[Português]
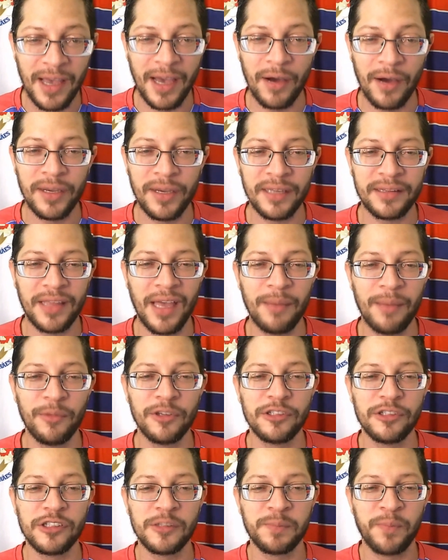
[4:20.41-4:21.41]
É o que
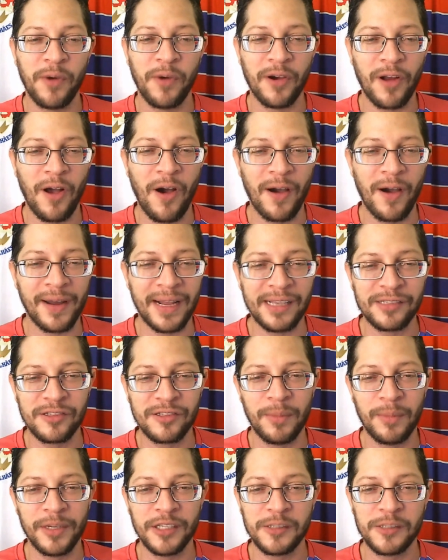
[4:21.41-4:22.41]
temos por hora
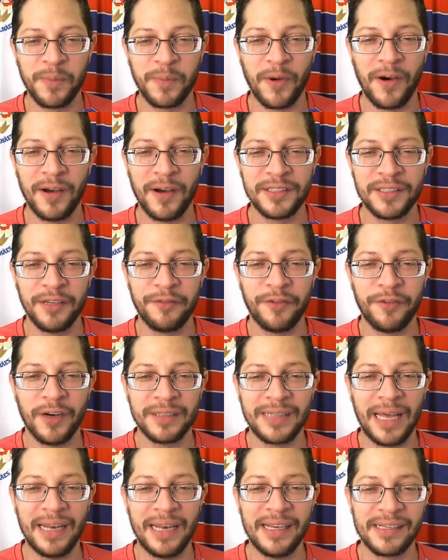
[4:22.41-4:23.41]
sobre esporte
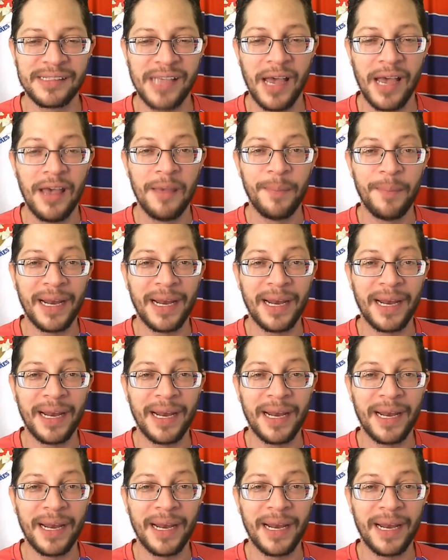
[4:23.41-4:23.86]
Fortaleza